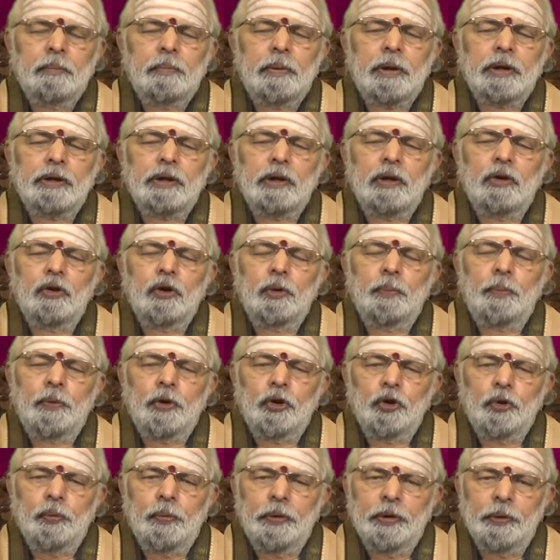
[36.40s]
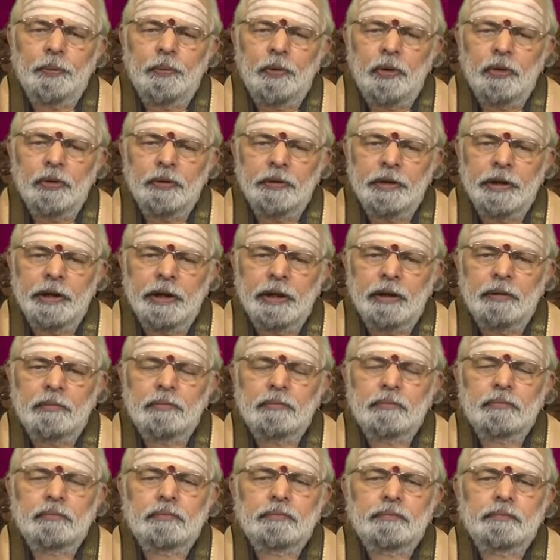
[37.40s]
ప్రజల్లో పలుకుబడి బాగుంది
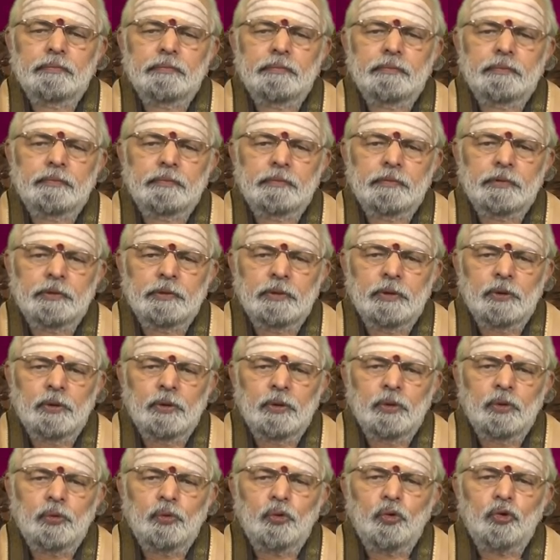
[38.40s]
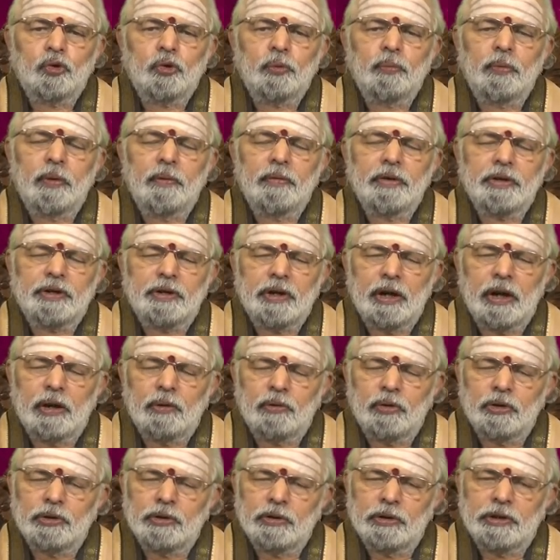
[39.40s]
కుటుంబ విషయాలు
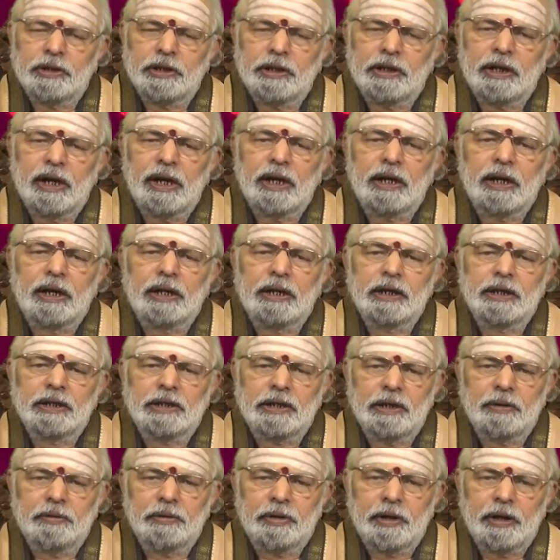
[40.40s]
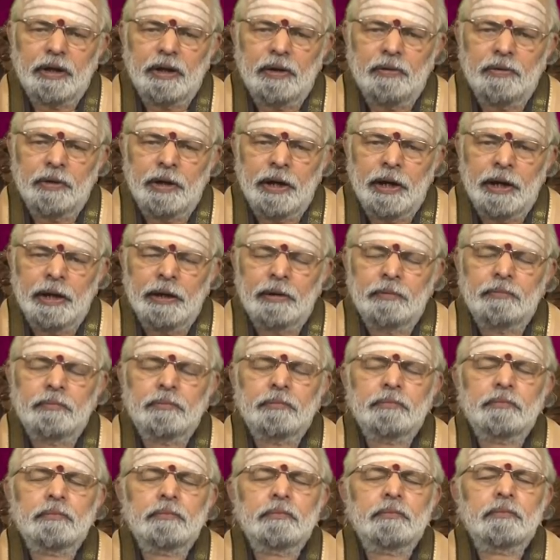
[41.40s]
కొంచెం చికాకు కలిగించే విధంగా ఉన్నాయి
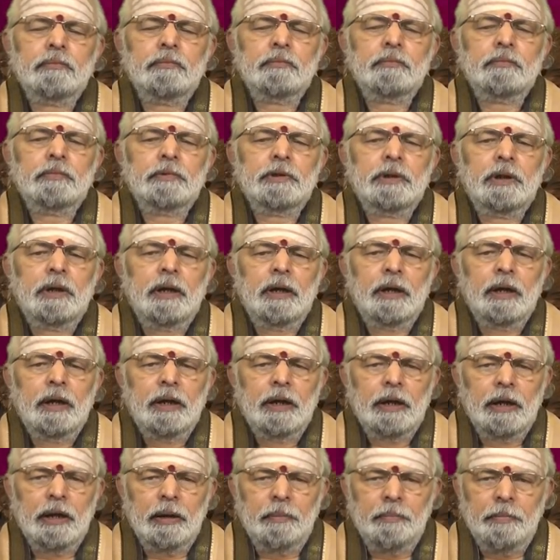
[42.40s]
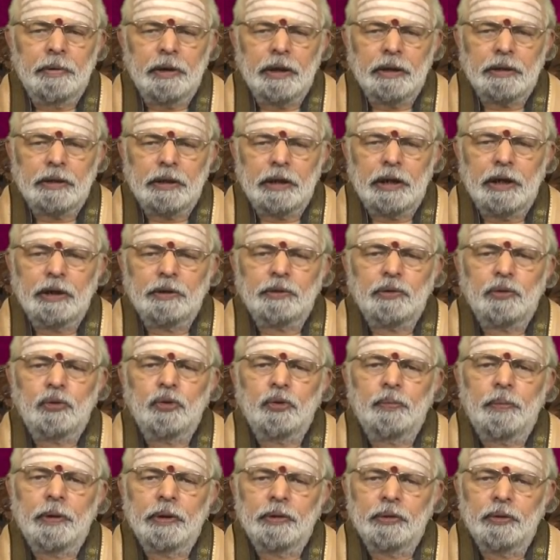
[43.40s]
నమ్మిన స్నేహితులు
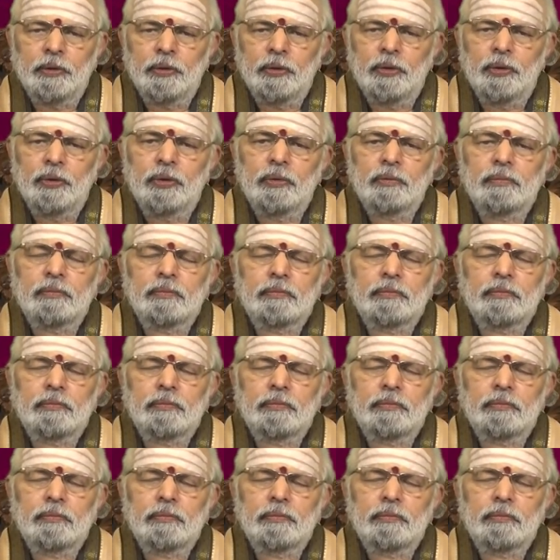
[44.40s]
బంధువులు